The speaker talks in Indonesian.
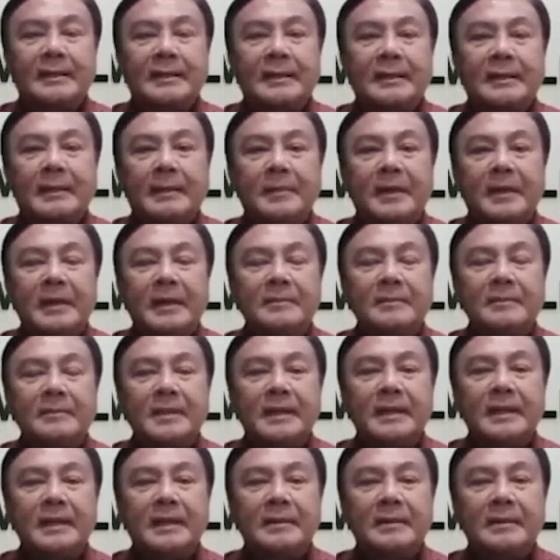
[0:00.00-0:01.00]
Nah, bagi
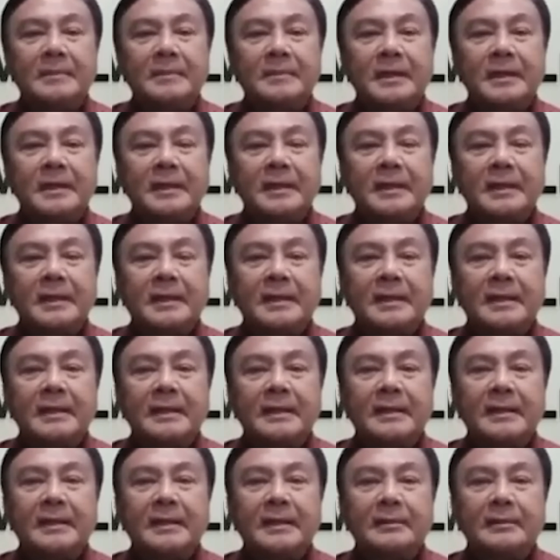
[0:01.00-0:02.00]
mereka-mereka
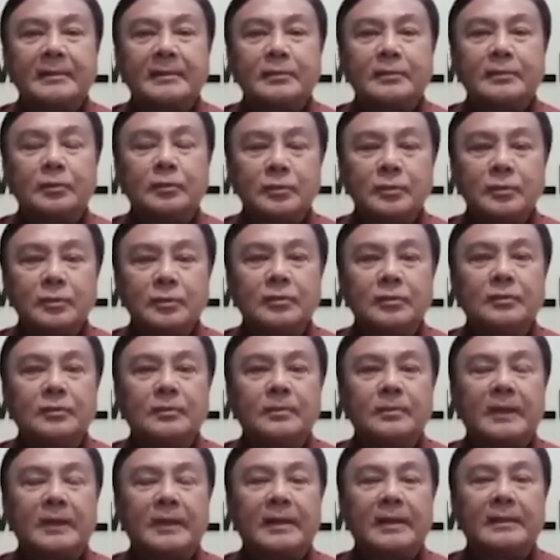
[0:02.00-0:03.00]
yang dulu
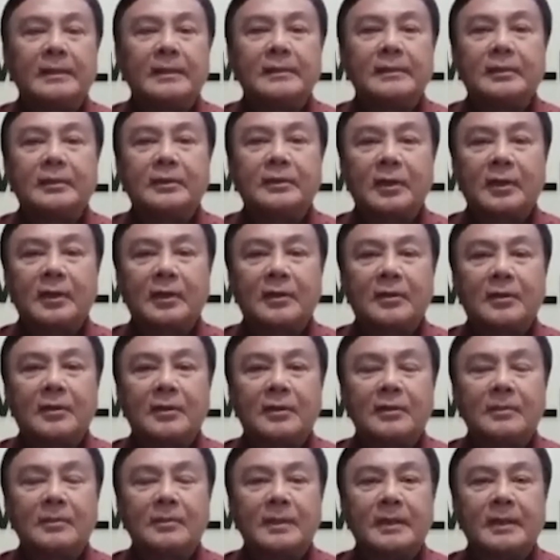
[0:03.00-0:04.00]
pernah
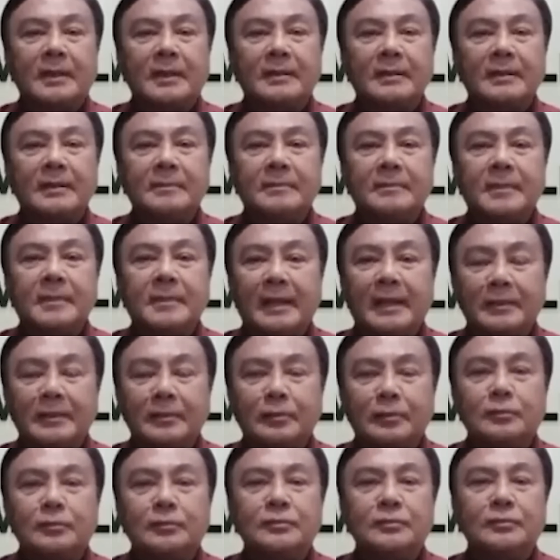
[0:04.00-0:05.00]
ditolong, pernah
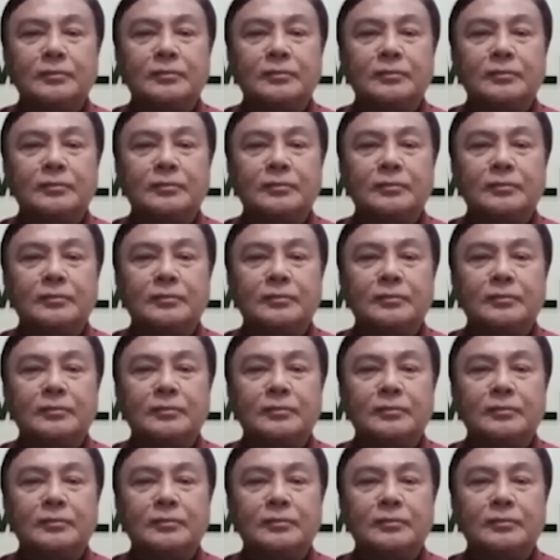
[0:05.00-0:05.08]
dibantu,